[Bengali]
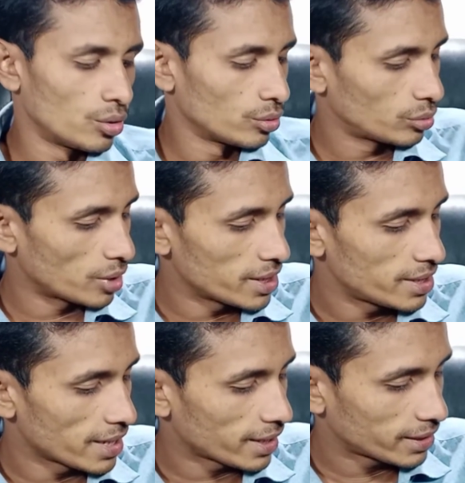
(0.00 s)
তো এই
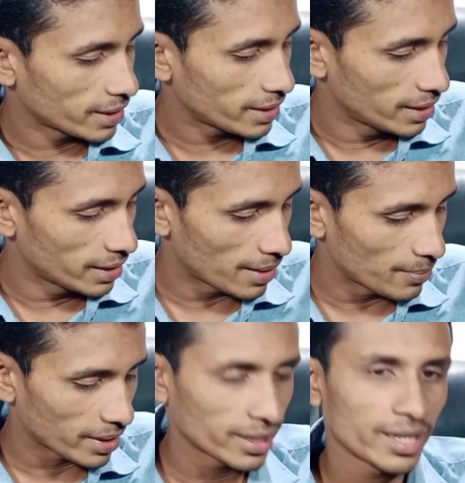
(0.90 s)
চেয়ারটা কিনলাম
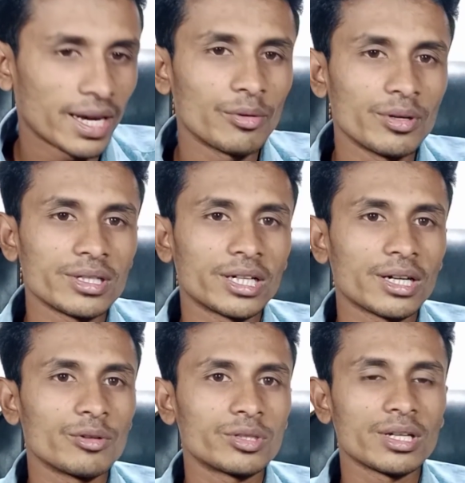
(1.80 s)
একটাই কারণে
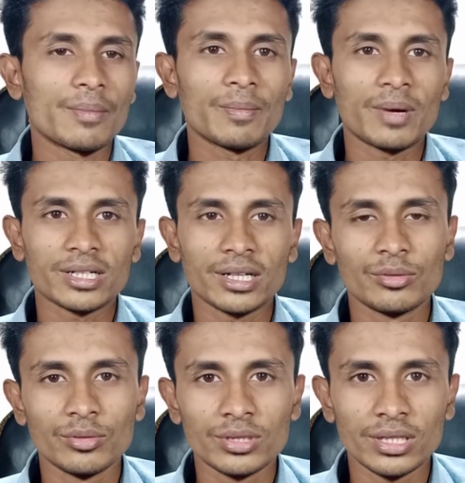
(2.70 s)
সেটা হচ্ছে আমার বাসায়
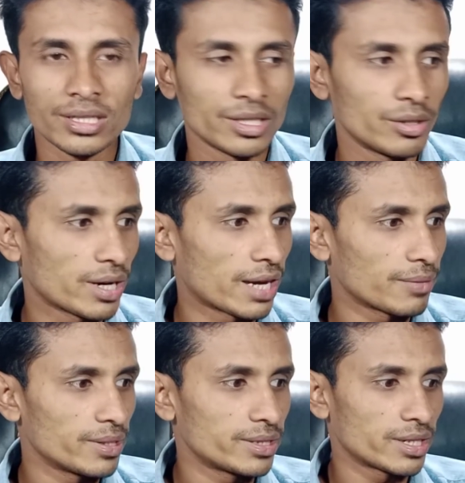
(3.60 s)
কোনো চেয়ার ছিল না
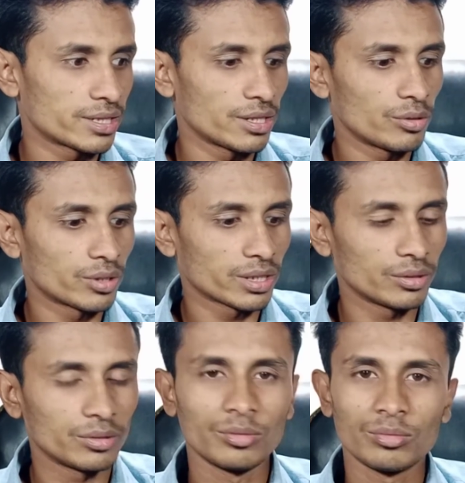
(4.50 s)
আরেকের চেয়ার ছিল ওটা
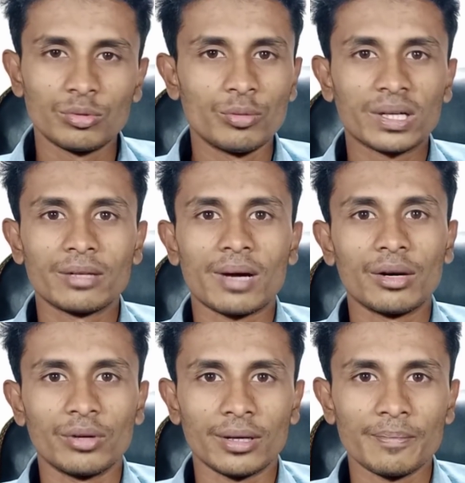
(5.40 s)
তো খুব একটা
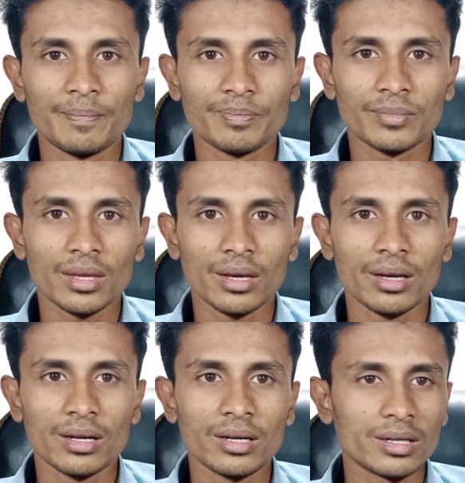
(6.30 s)
ভালো না
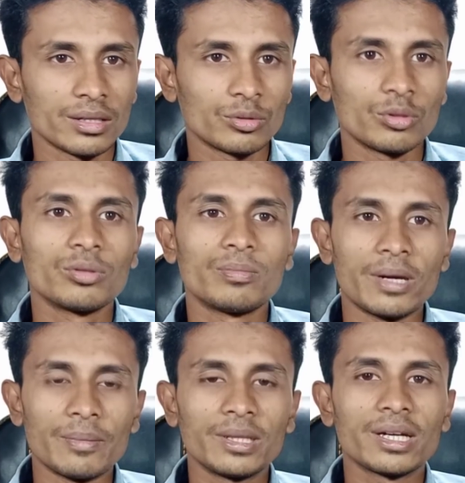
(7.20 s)
তো
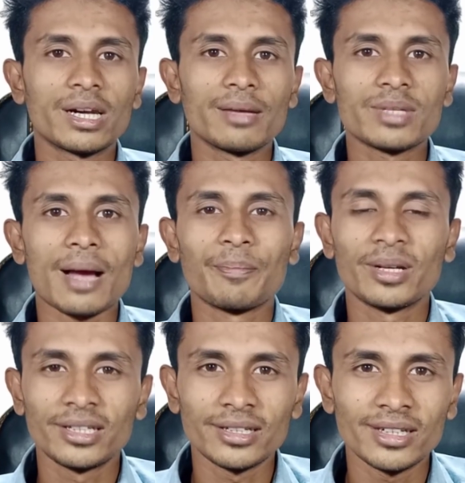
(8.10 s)
ভেবে দেখলাম যে
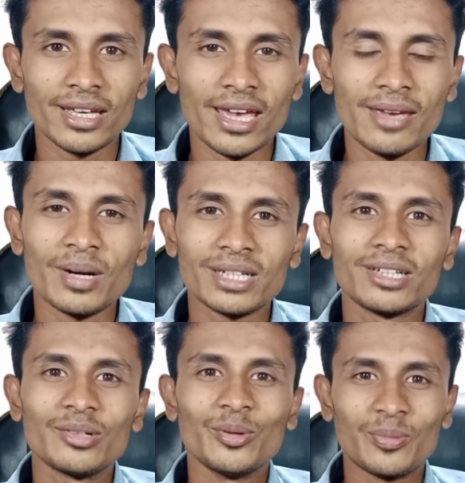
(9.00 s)
আপনাদের এই
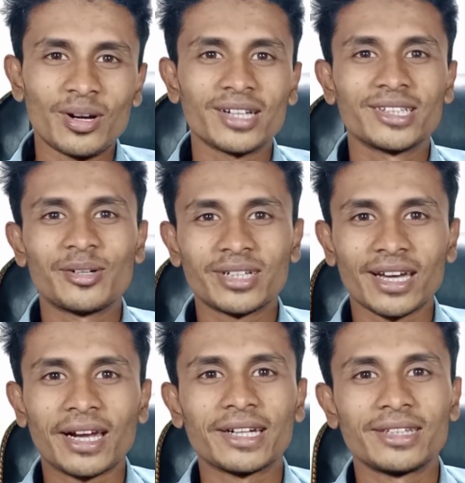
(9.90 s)
মাসের উপহার দেওয়া
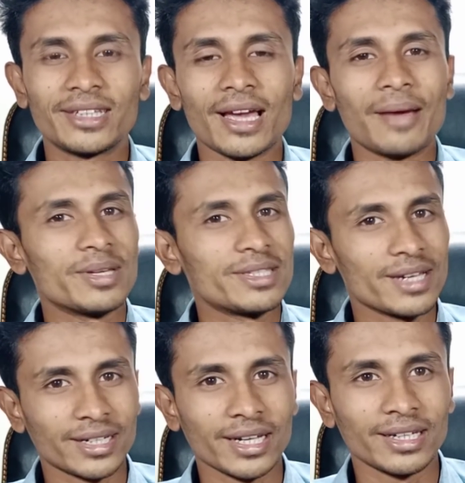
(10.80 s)
টাকাটা দিয়ে আমি
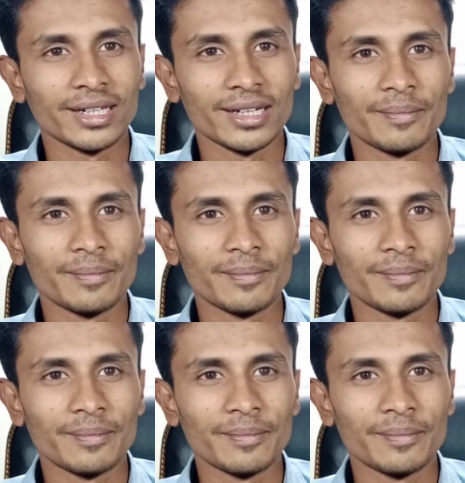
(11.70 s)
চেয়ারটা কিনি